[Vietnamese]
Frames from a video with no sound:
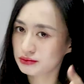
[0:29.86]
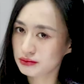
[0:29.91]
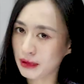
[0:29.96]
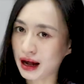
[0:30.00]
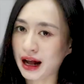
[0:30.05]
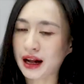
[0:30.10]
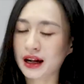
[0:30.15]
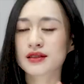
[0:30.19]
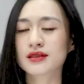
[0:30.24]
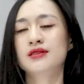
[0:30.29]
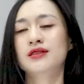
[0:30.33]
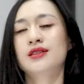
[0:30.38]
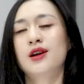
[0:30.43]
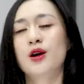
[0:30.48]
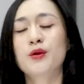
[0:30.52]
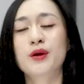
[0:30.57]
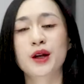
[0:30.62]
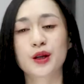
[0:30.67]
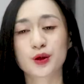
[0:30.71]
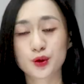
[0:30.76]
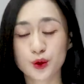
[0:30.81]
bạn
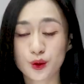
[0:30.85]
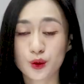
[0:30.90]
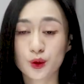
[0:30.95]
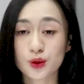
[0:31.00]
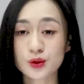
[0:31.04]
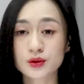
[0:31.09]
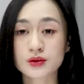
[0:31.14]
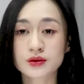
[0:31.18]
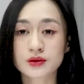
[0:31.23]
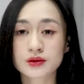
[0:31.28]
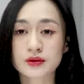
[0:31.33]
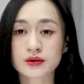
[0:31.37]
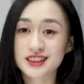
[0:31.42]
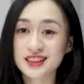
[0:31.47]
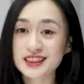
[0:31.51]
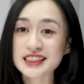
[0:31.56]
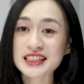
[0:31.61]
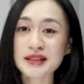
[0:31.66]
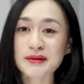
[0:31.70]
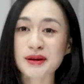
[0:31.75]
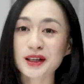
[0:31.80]
không hề thu hút.
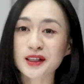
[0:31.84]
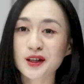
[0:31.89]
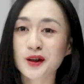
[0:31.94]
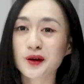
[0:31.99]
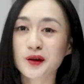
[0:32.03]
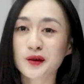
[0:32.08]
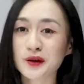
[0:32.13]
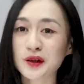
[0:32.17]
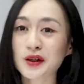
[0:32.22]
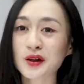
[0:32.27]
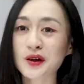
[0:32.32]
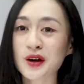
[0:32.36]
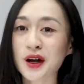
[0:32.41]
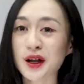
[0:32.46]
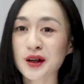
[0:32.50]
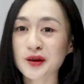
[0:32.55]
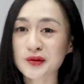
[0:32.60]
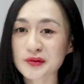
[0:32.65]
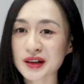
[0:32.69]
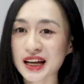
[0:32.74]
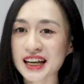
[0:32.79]
Trước khi bắt đầu video
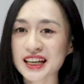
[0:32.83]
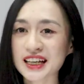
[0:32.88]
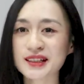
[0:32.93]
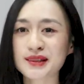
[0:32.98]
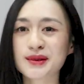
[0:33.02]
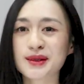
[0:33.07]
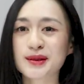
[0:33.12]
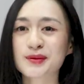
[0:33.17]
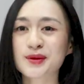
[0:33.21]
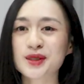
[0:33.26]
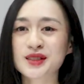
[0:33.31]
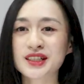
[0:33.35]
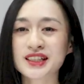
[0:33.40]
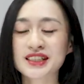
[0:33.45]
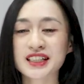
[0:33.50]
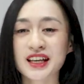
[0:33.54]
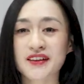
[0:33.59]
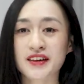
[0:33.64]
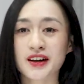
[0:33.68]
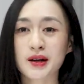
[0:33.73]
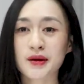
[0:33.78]
ngày hôm nay thì mình muốn chia
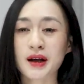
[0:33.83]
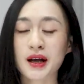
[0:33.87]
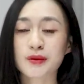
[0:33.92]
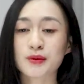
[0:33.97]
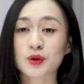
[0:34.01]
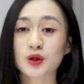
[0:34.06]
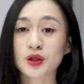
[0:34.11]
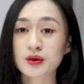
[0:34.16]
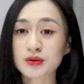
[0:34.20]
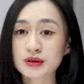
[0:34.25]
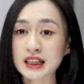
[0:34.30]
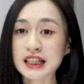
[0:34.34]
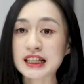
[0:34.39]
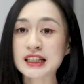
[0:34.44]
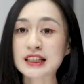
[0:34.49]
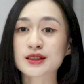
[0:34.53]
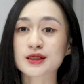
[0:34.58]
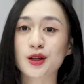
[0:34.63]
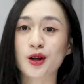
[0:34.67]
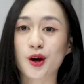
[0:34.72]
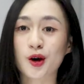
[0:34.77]
sẻ với các bạn một thông
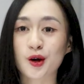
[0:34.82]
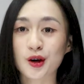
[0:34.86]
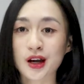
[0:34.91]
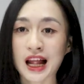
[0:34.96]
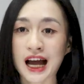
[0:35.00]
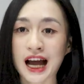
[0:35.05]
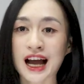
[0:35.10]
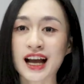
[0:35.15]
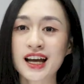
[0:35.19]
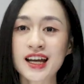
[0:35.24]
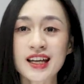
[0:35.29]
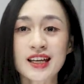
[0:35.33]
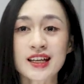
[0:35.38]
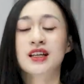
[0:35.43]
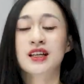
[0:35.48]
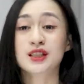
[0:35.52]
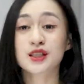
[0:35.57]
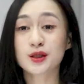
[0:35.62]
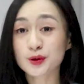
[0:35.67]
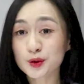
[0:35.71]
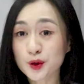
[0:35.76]
tin, đó là
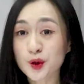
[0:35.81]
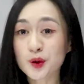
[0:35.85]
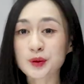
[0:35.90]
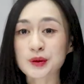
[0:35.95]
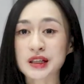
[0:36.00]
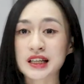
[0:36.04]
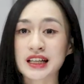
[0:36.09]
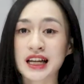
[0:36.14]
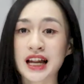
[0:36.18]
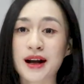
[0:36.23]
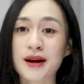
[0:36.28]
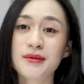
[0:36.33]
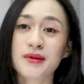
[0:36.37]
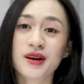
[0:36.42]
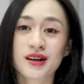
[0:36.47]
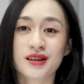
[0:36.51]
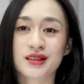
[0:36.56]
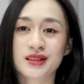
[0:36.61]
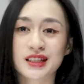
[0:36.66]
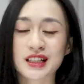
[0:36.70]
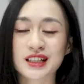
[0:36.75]
YouTube thì đã
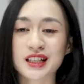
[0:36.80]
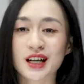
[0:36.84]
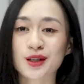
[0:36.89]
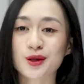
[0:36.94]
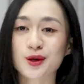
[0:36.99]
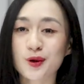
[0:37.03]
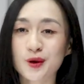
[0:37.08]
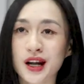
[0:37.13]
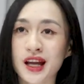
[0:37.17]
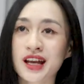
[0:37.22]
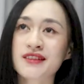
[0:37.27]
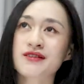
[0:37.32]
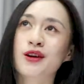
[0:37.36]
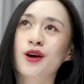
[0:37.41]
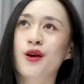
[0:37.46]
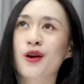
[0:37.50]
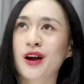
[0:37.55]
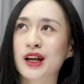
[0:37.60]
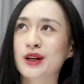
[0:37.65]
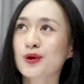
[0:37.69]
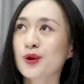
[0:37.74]
mở tính năng donate và
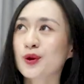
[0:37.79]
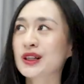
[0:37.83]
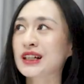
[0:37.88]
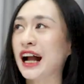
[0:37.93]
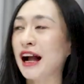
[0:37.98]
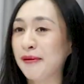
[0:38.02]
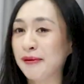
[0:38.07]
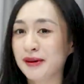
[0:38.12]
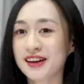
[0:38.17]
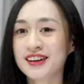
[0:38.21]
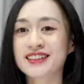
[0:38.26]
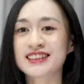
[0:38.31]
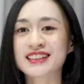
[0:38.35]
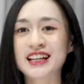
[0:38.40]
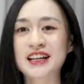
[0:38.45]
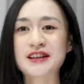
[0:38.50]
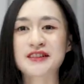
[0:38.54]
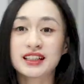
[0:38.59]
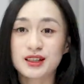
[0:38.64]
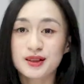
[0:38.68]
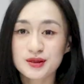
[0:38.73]
có cái nút cảm ơn
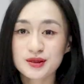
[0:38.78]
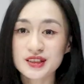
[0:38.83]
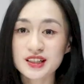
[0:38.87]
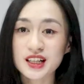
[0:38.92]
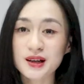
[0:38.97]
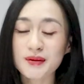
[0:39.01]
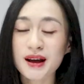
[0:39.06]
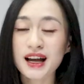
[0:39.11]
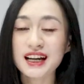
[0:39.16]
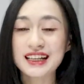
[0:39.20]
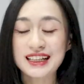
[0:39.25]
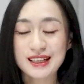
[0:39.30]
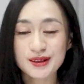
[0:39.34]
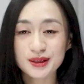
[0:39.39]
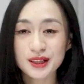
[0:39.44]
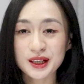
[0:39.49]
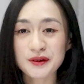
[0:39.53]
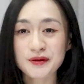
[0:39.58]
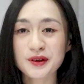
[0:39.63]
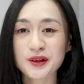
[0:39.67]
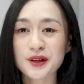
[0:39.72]
này. Nếu như các bạn yêu
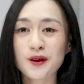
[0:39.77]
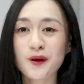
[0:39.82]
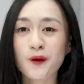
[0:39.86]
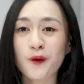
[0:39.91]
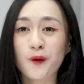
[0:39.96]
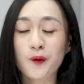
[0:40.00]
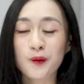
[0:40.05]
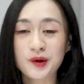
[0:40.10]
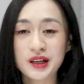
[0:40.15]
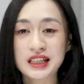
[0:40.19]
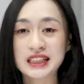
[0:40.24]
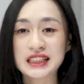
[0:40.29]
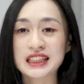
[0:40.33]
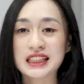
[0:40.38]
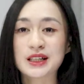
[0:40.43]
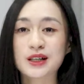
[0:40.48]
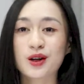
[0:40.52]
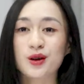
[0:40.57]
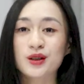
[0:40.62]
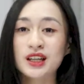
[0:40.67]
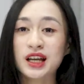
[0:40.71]
thích video của mình
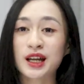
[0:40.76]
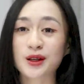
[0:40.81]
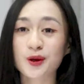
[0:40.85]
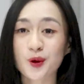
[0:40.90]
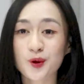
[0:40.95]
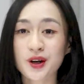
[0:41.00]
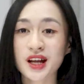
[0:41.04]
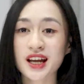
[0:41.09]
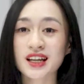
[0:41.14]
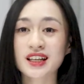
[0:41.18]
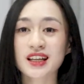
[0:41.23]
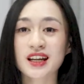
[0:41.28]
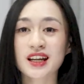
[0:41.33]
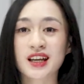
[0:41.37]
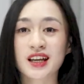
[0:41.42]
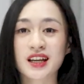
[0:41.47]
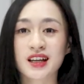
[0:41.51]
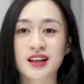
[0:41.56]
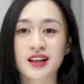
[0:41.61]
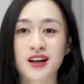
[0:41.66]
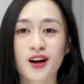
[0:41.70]
thì có thể donate
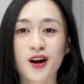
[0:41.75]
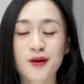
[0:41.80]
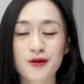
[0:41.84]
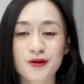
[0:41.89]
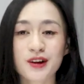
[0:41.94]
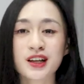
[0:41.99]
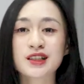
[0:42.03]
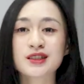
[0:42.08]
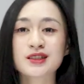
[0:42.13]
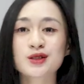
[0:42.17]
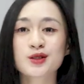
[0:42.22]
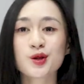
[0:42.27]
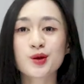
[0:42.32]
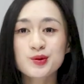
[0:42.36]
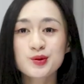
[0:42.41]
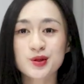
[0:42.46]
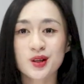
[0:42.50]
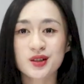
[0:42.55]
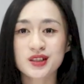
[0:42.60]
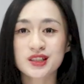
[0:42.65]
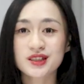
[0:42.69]
để góp phần giúp
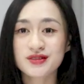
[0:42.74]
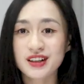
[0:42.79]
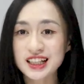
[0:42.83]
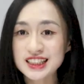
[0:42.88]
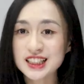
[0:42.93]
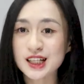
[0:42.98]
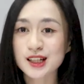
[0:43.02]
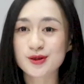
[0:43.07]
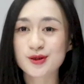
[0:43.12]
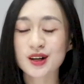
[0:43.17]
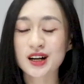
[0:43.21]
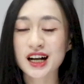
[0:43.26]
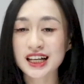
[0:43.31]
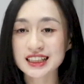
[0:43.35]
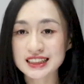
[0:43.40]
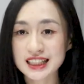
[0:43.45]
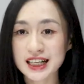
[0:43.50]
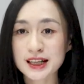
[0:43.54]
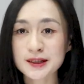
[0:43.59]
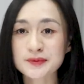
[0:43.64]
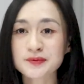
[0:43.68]
cho sự phát triển của
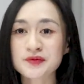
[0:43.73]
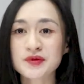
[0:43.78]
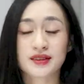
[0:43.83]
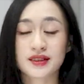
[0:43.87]
kênh nhé.